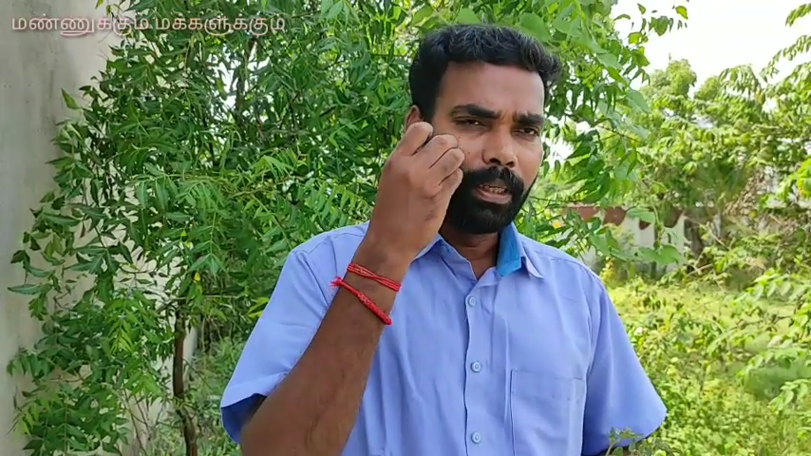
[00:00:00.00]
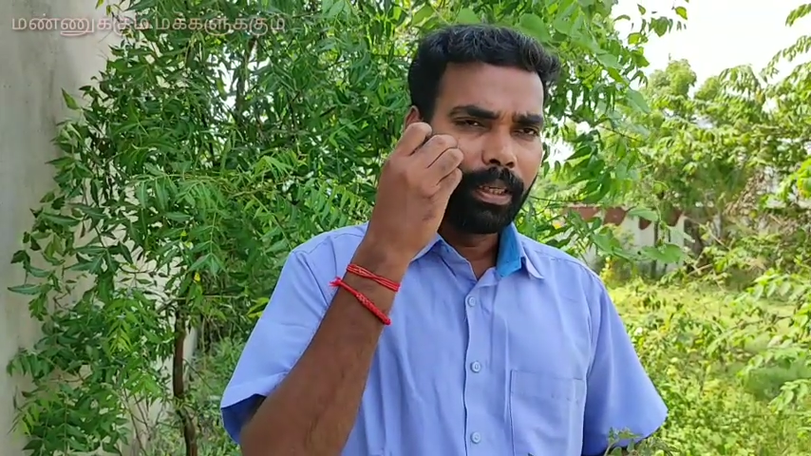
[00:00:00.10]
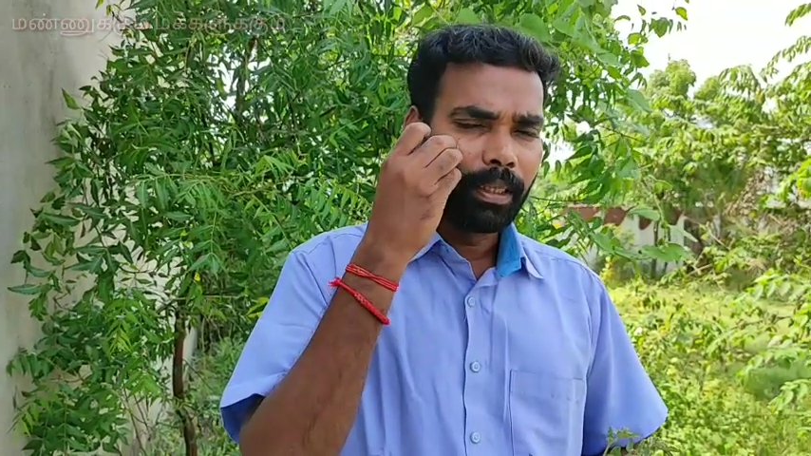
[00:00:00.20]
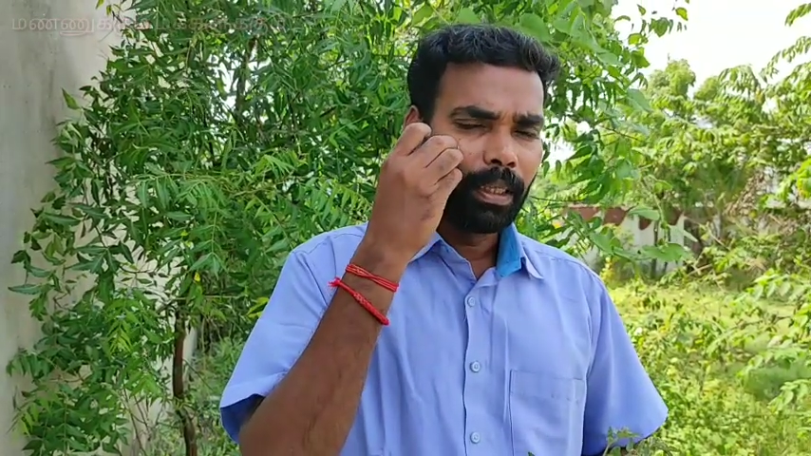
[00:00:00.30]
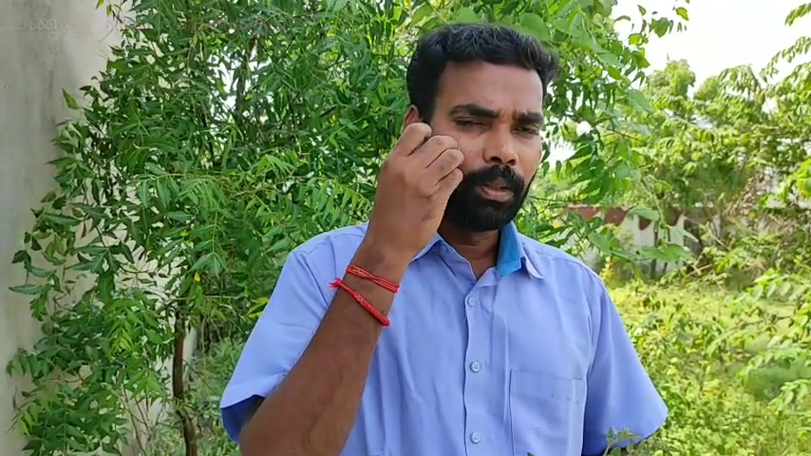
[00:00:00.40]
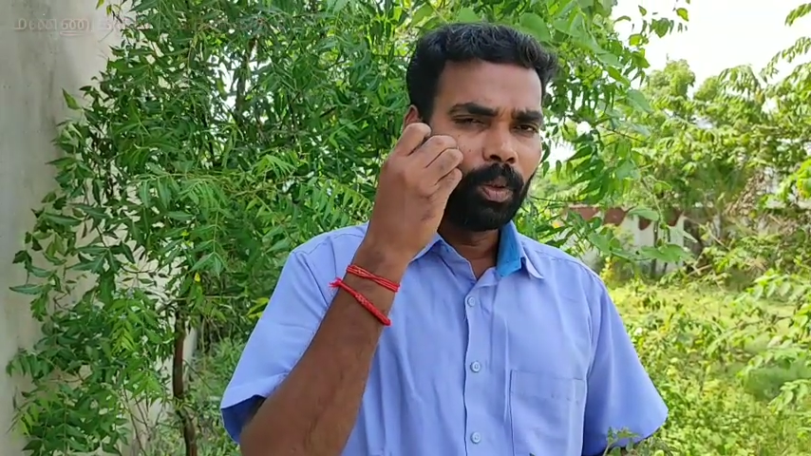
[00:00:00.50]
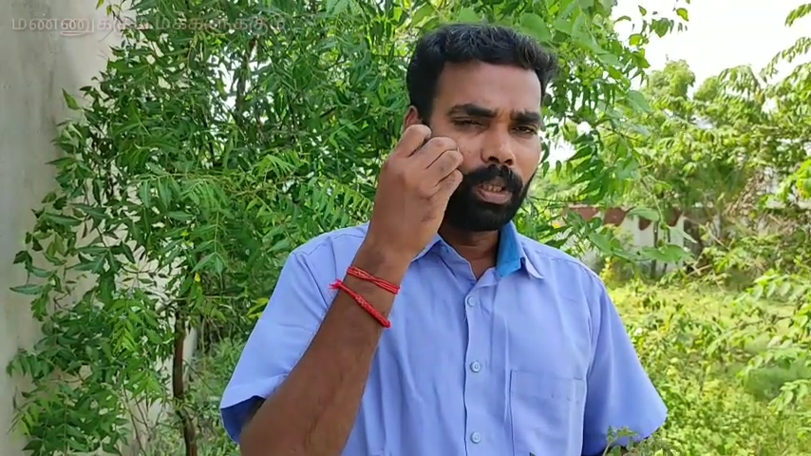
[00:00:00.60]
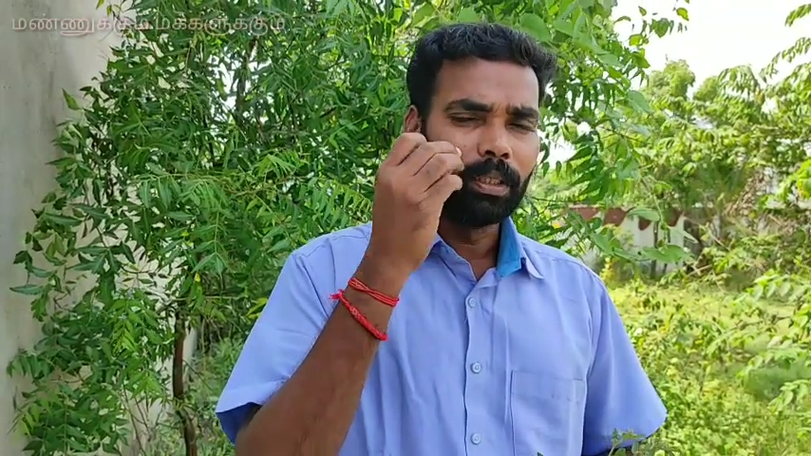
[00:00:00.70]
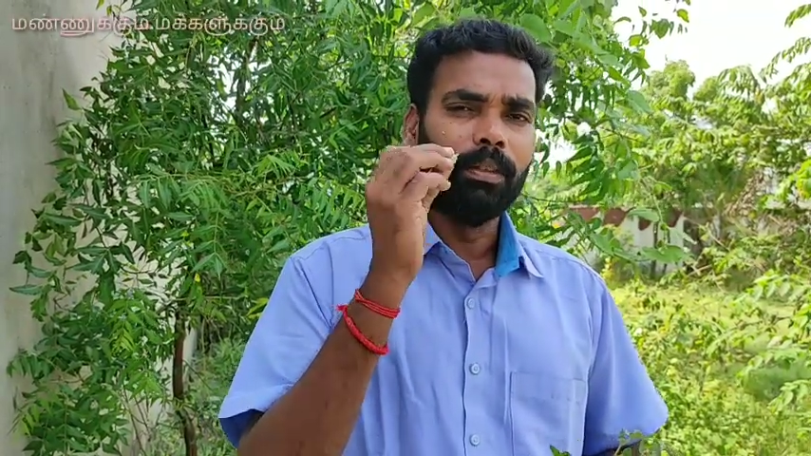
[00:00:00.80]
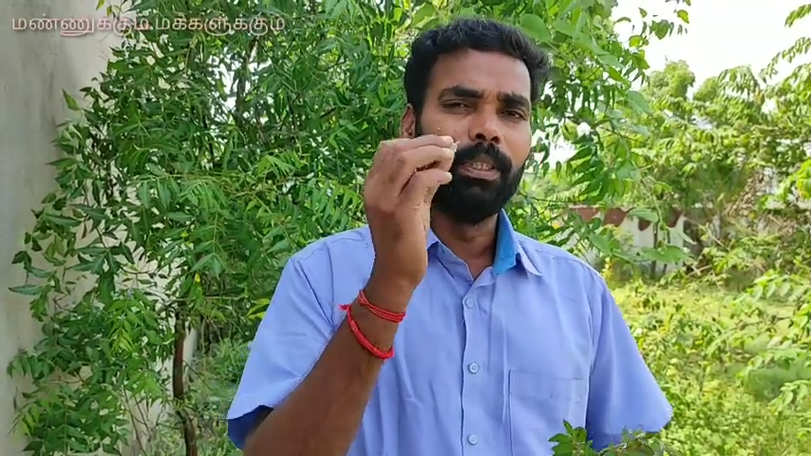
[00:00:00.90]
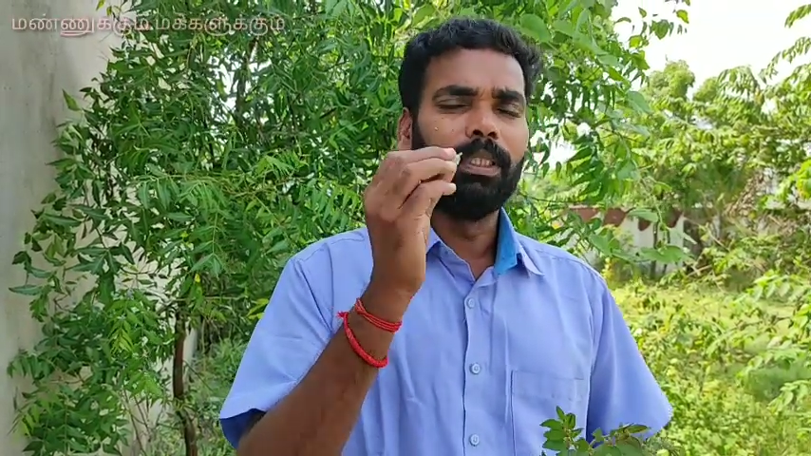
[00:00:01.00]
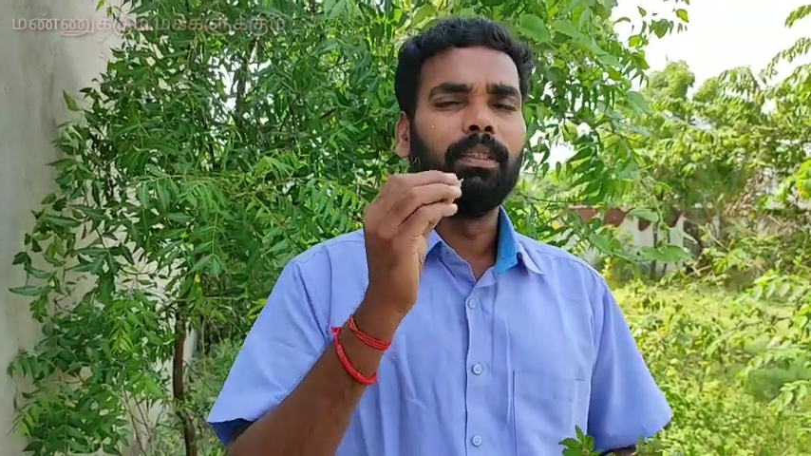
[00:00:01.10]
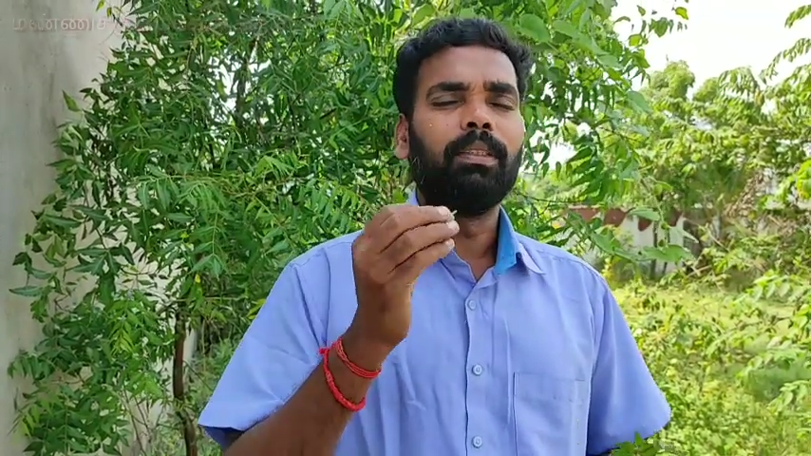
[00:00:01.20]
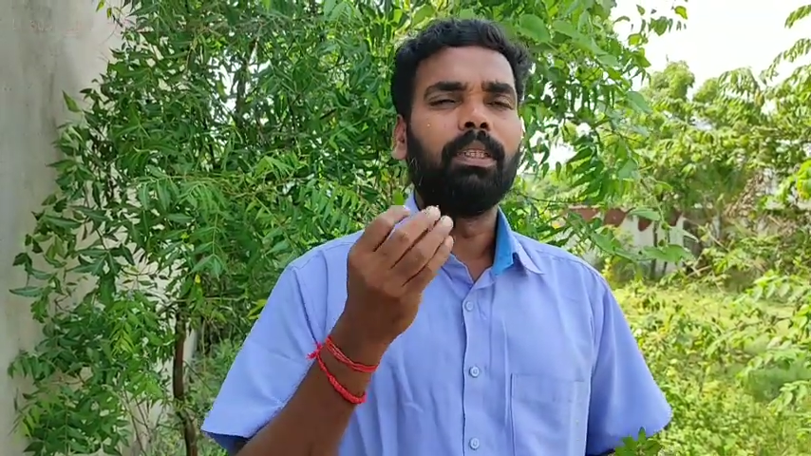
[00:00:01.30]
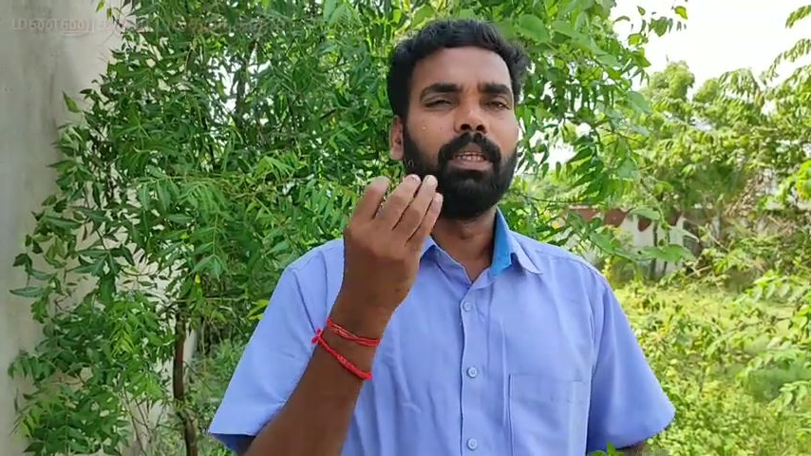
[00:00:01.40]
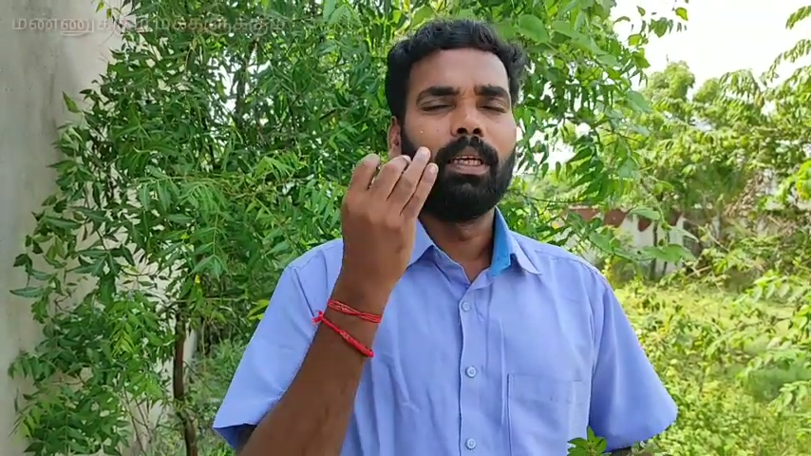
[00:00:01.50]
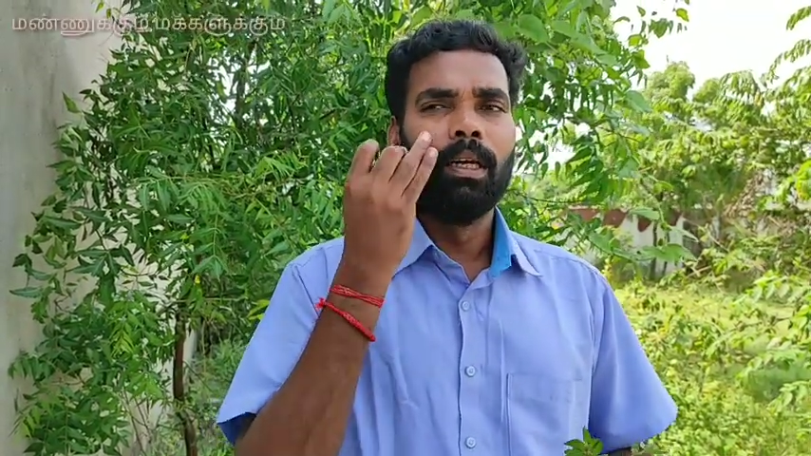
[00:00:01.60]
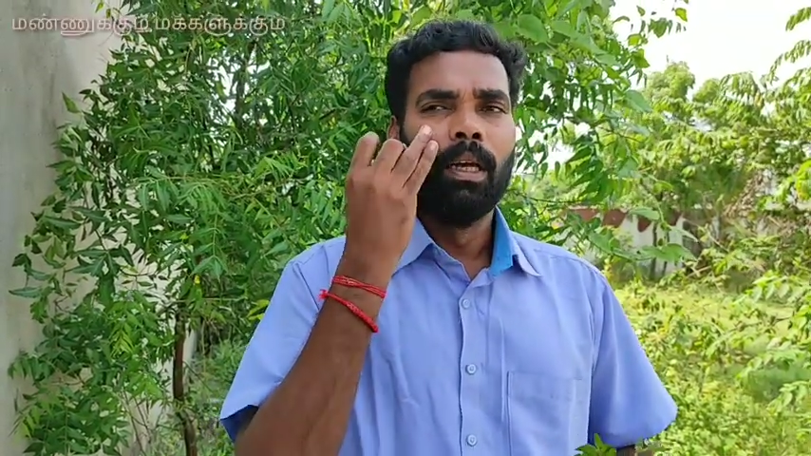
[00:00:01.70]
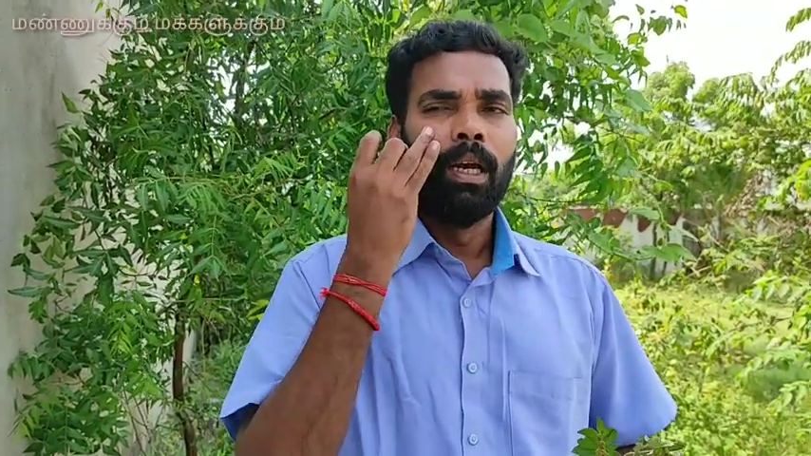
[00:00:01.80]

இருக்கிற இடத்துல தொடர்ந்து வச்சுட்டு வந்தீங்கன்னா